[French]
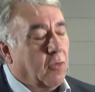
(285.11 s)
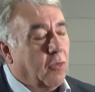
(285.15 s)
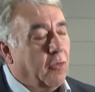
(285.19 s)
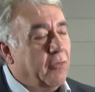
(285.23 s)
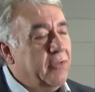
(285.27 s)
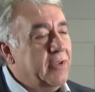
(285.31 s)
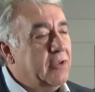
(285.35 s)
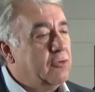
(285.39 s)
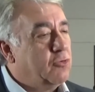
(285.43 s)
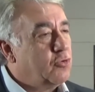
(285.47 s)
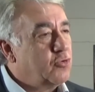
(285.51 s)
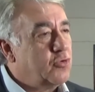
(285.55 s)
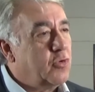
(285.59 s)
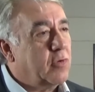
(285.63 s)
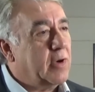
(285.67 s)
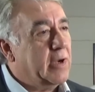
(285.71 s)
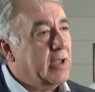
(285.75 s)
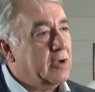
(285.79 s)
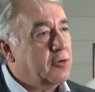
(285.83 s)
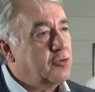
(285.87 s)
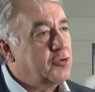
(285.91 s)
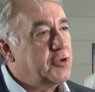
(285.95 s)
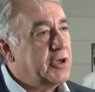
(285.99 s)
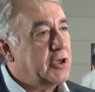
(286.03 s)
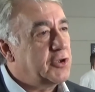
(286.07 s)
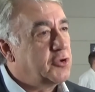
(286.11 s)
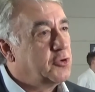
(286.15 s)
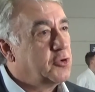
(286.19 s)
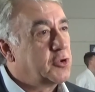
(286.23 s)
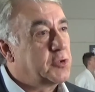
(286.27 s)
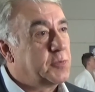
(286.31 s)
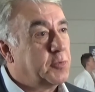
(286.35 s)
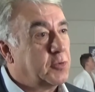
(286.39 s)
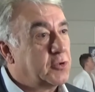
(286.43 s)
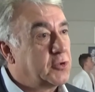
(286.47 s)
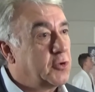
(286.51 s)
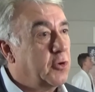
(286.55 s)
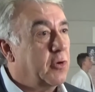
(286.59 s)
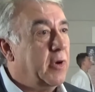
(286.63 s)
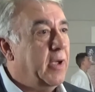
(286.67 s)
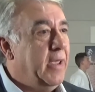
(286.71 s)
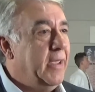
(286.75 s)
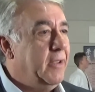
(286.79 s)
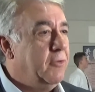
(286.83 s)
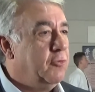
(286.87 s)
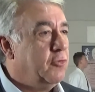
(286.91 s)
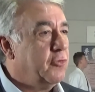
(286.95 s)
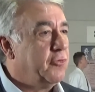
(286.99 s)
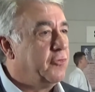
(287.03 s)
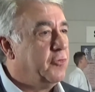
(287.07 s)
on est toujours à la recherche de sponsors
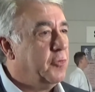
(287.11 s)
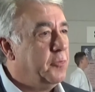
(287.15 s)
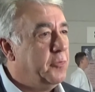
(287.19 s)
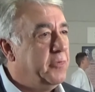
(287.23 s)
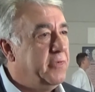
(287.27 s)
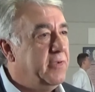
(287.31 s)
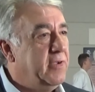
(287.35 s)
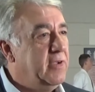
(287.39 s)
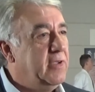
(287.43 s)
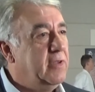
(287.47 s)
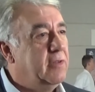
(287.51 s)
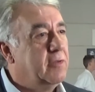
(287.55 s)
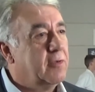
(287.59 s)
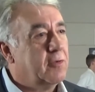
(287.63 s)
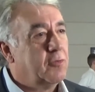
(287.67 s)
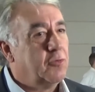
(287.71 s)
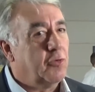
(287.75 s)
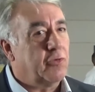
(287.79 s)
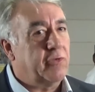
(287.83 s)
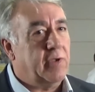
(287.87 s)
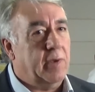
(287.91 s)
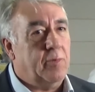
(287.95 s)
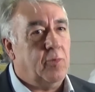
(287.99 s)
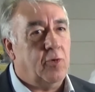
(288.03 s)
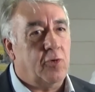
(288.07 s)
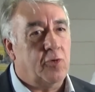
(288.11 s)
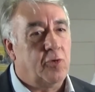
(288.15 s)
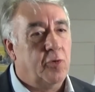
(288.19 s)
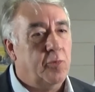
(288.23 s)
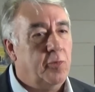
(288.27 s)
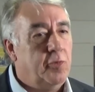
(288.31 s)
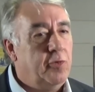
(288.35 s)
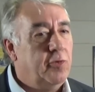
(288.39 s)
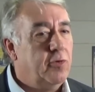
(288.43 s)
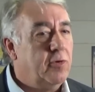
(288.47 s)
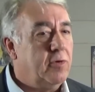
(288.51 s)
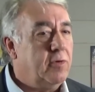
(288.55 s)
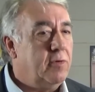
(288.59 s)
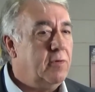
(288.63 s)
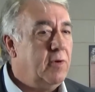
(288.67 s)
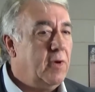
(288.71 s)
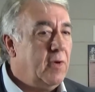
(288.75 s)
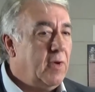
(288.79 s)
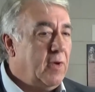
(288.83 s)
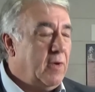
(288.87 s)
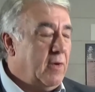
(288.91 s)
et de subsides, notamment communaux.